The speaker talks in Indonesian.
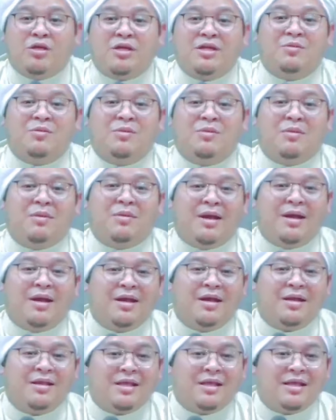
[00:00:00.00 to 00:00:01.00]
musikitnya berapa?
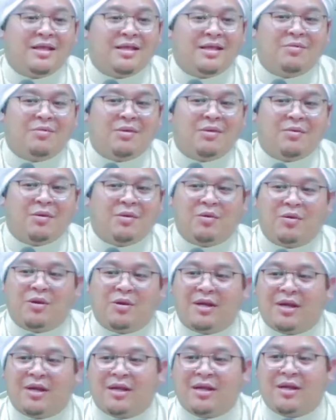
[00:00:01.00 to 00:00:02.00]
tingginya berapa
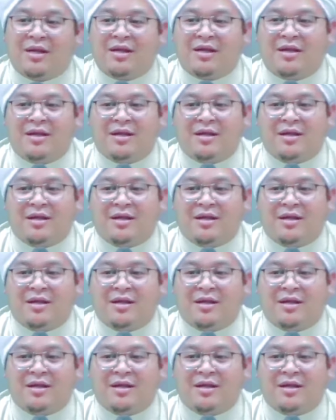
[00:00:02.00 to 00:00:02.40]
guru nenek?